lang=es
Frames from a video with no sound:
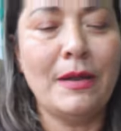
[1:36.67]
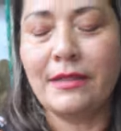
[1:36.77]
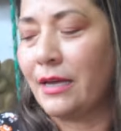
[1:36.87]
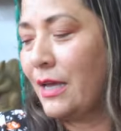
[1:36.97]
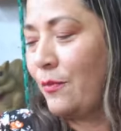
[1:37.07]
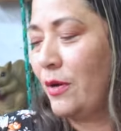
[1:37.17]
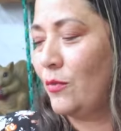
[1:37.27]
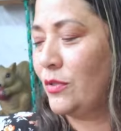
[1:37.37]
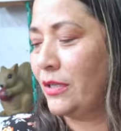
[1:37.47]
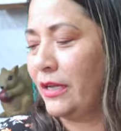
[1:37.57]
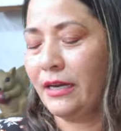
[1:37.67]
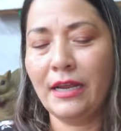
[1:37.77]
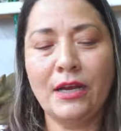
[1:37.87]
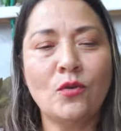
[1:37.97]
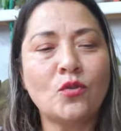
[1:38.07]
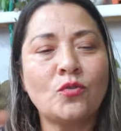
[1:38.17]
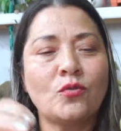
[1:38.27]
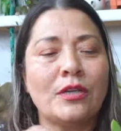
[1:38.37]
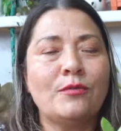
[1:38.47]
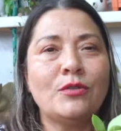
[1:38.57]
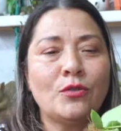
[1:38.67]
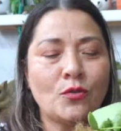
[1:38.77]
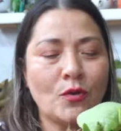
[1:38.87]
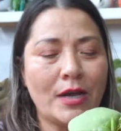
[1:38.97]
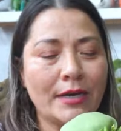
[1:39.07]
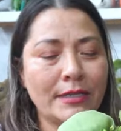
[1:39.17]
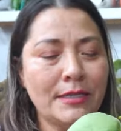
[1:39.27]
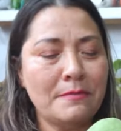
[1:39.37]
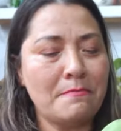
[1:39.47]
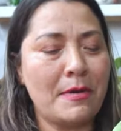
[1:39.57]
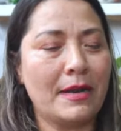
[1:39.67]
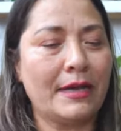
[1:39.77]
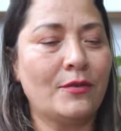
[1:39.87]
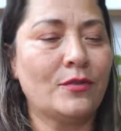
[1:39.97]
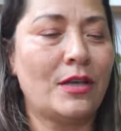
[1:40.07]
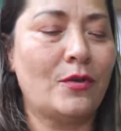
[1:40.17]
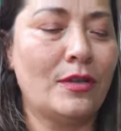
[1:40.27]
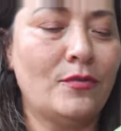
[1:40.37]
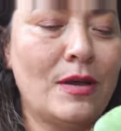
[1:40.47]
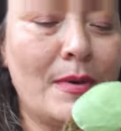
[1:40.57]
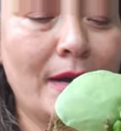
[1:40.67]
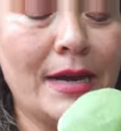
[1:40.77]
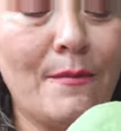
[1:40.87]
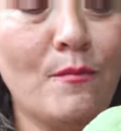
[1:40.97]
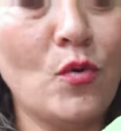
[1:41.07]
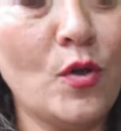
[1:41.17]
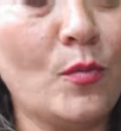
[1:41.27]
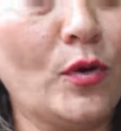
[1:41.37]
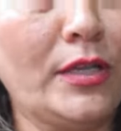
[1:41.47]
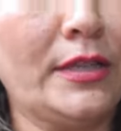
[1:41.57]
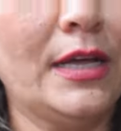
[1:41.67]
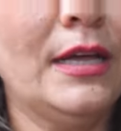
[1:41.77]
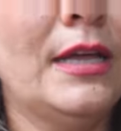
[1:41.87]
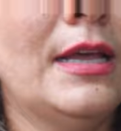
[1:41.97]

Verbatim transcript: planta que podemos tener en, en nuestros hogares para que nos adorne de una manera muy bonita.